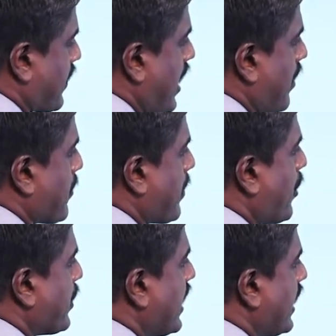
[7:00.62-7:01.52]
அவை
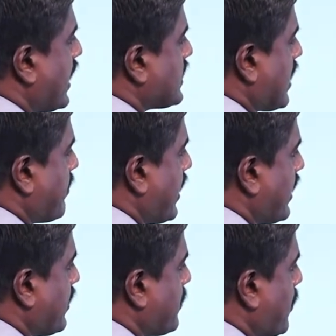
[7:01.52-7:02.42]
பகுதி எண்கள்
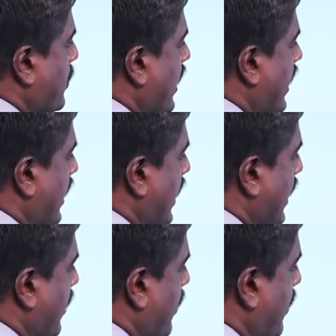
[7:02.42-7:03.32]
சமன் தொகுதி என்ன
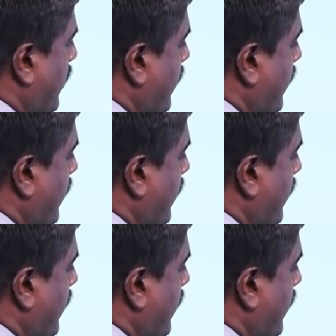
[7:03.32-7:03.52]
கழியுங்கோ